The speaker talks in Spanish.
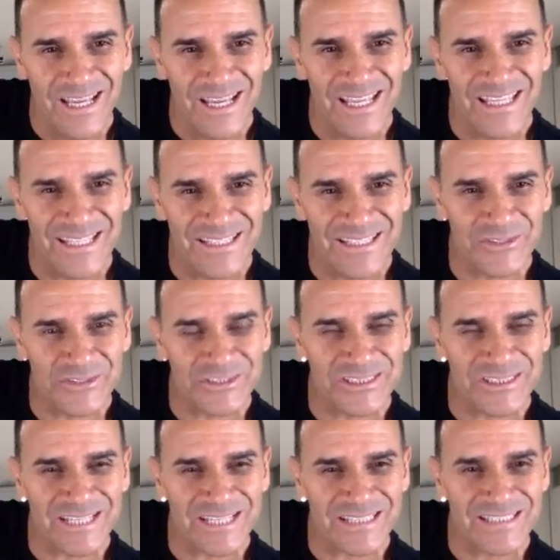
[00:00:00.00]
Y
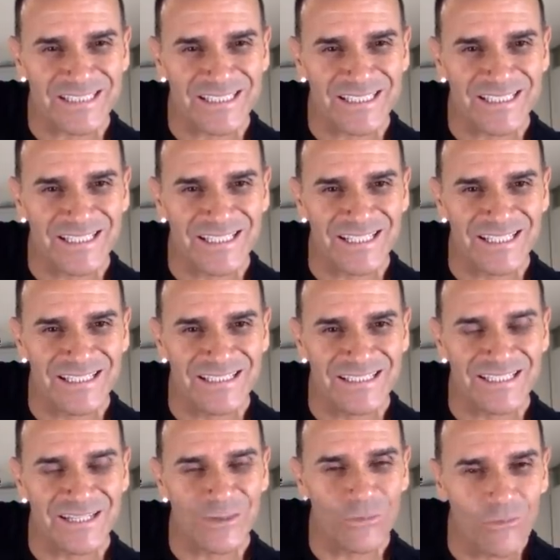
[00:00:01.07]
entonces hacen,
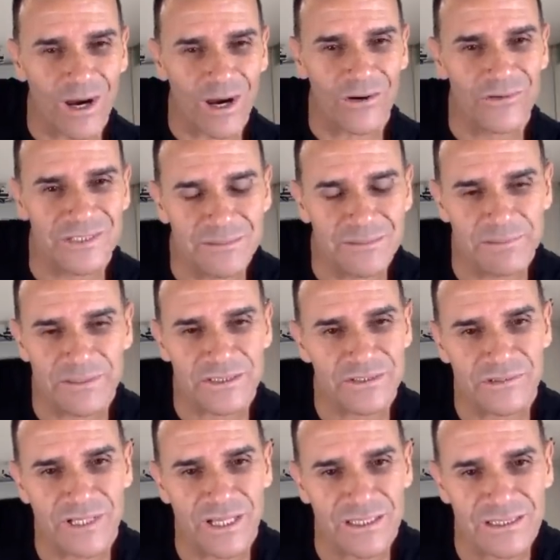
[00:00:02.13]
dicen, wow, es
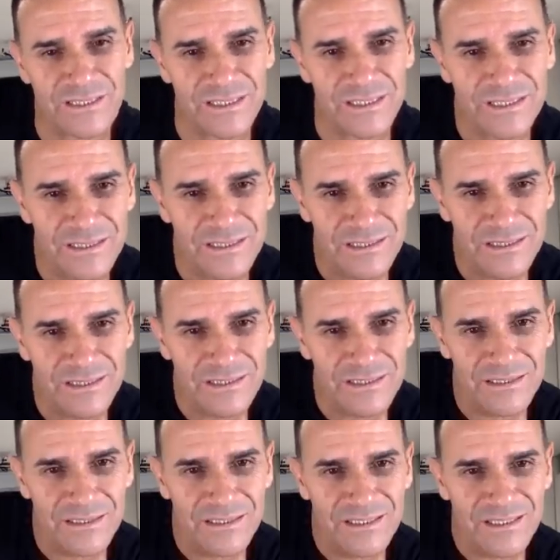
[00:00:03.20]
impresionante
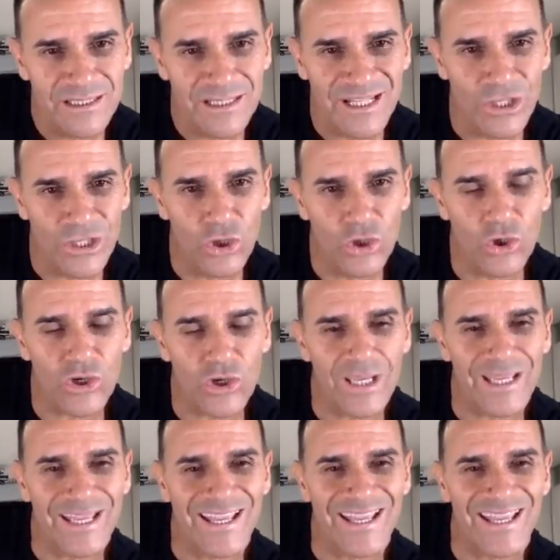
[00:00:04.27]
lo
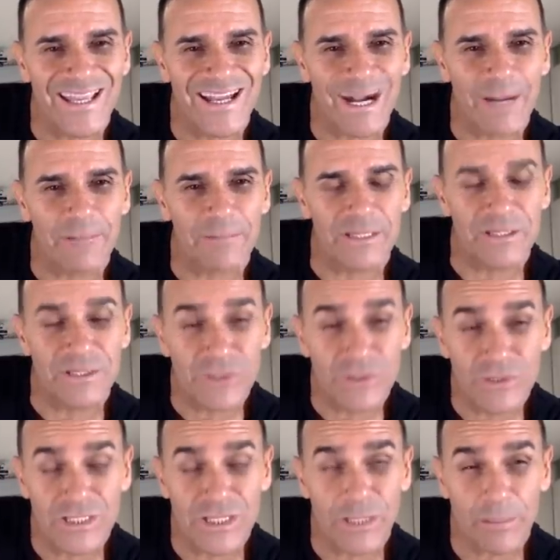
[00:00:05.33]
que aprendió en
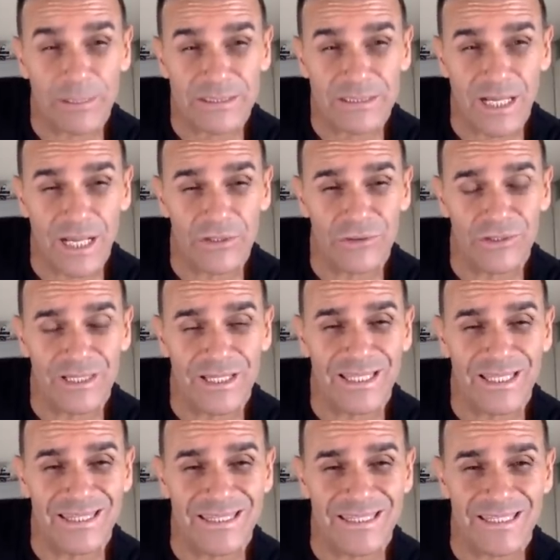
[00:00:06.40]
el pasado
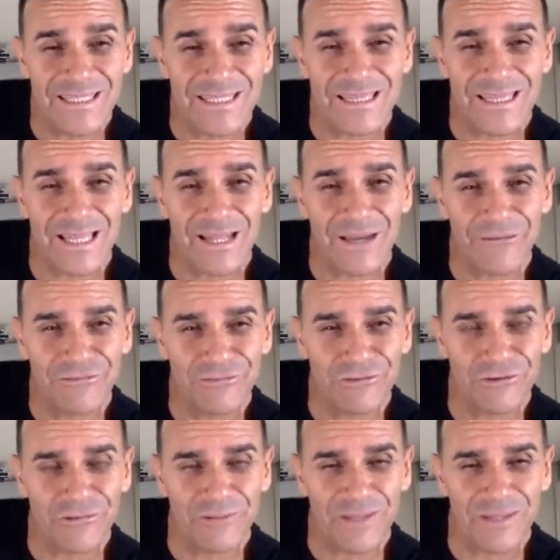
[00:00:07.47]
le dicta la
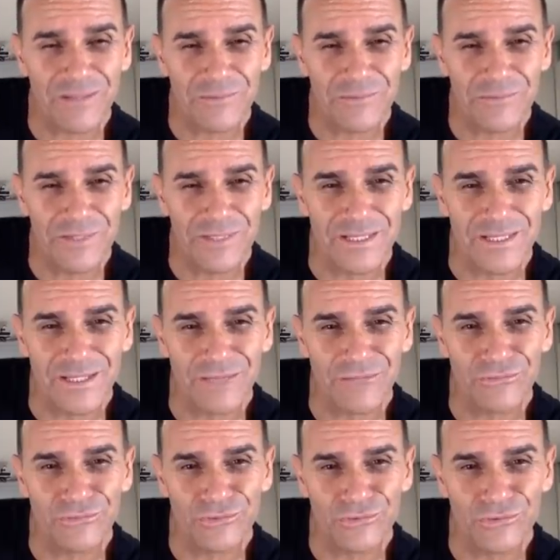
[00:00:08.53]
forma de vivir en el
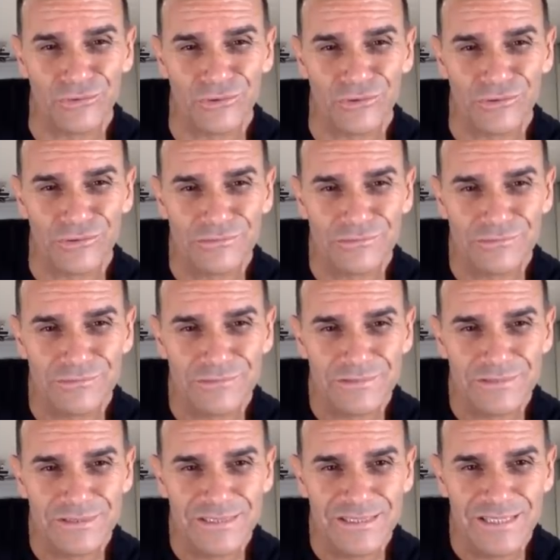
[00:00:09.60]
futuro.
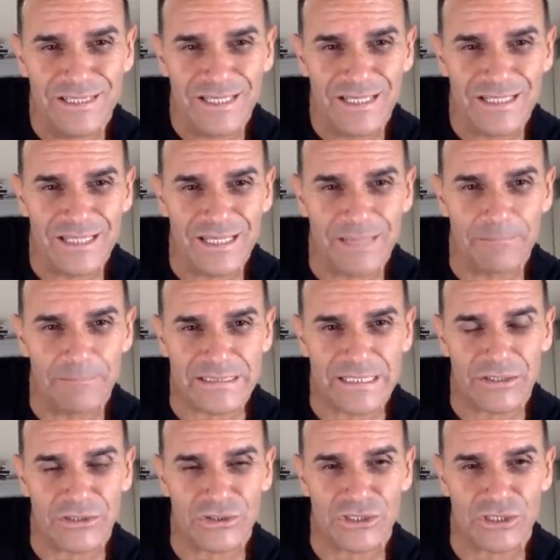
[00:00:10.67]
Empiezan a
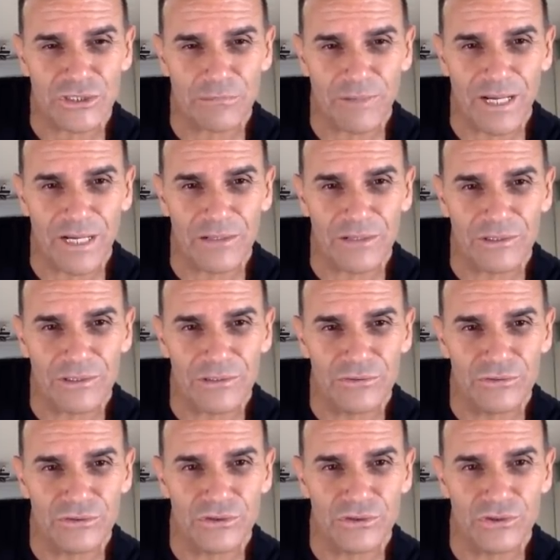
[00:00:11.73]
observarlo,
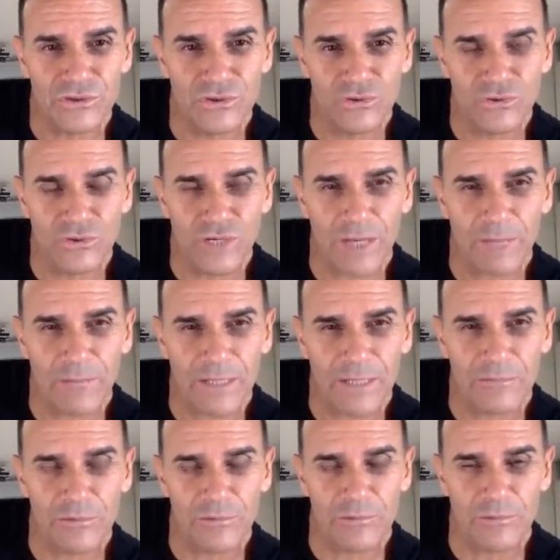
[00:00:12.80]
Lucio nunca más volvió